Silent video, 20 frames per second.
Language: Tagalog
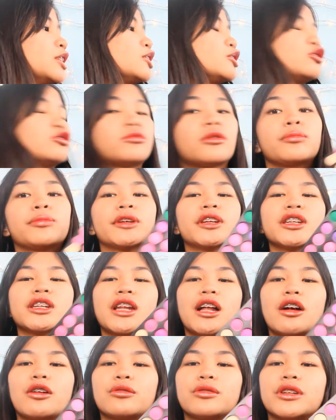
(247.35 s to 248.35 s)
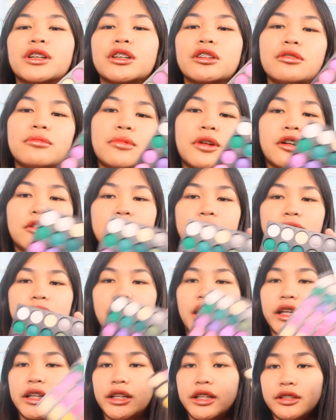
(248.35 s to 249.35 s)
So, mabili lang ako ng limang
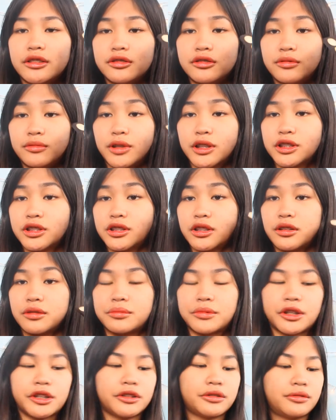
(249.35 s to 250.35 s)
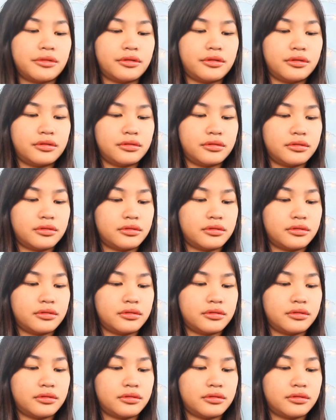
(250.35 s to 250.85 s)
kulay na iswatch sa kamay ko.